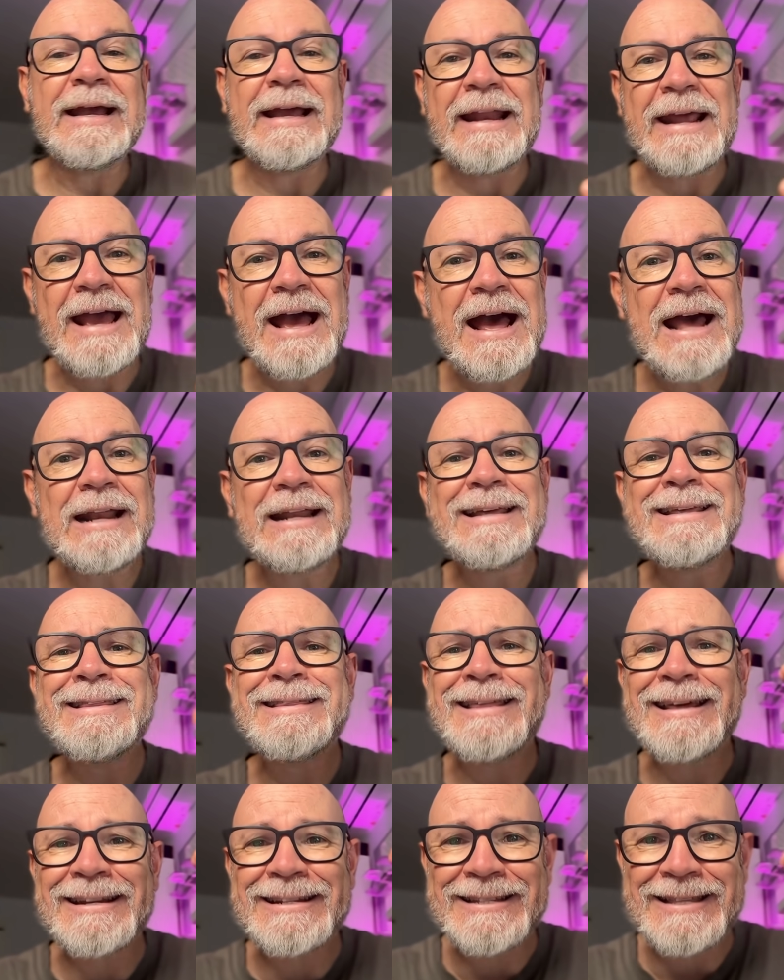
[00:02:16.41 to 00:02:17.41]
crear
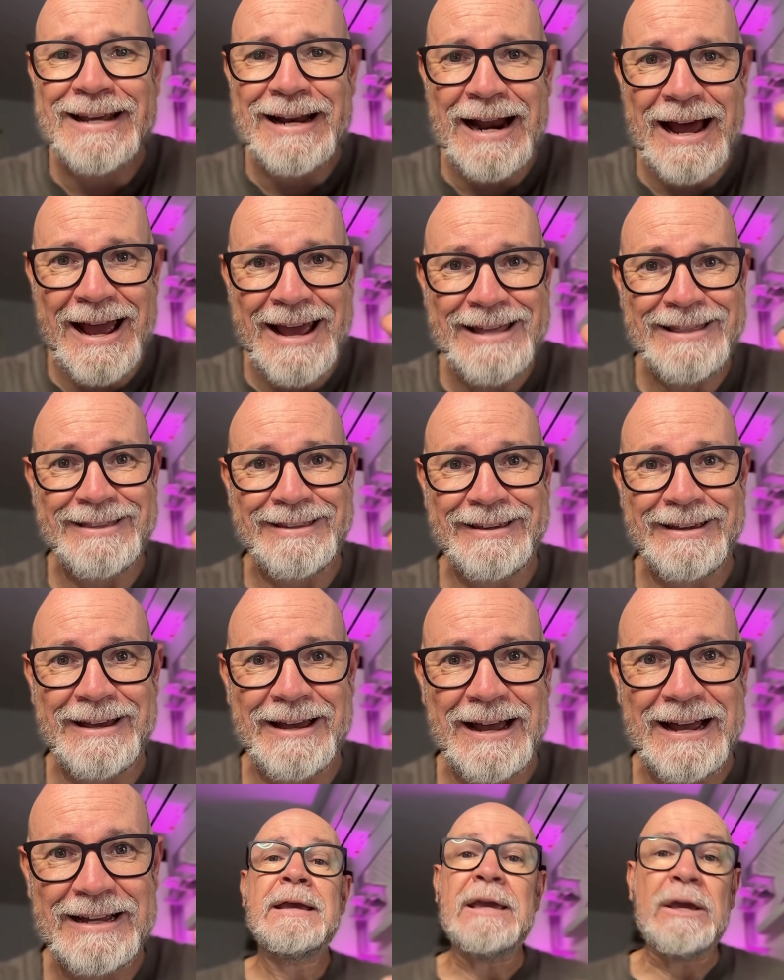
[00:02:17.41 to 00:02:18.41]
desde la ética.